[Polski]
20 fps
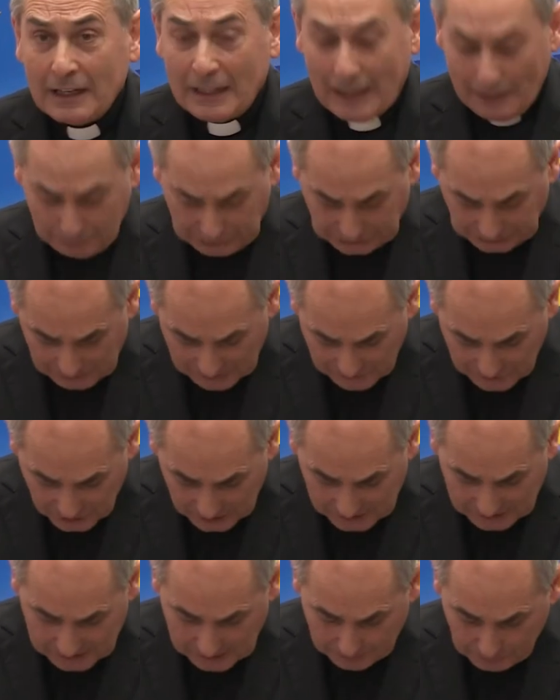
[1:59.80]
abyśmy
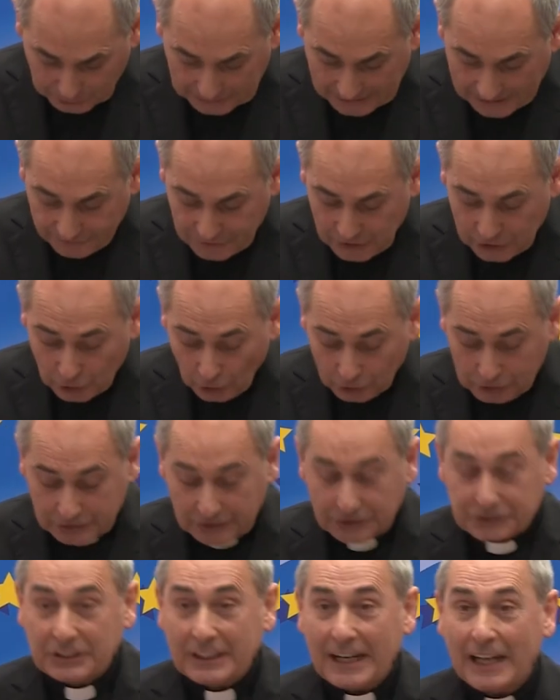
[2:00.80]
wszyscy potrafili
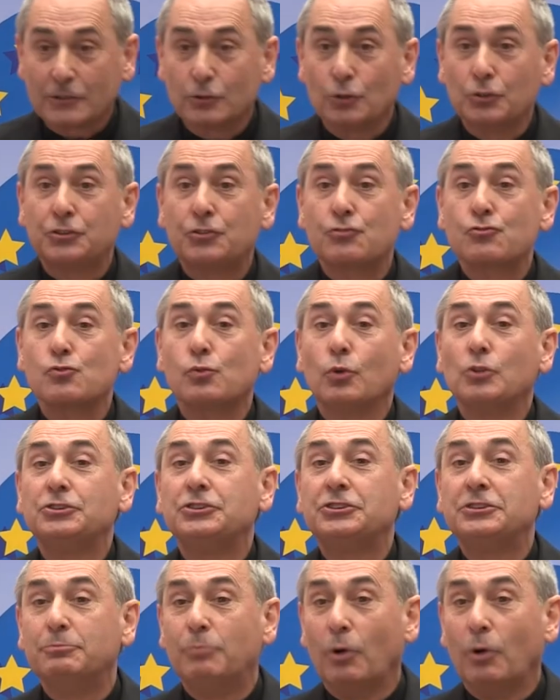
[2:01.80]
odkryć radość czułości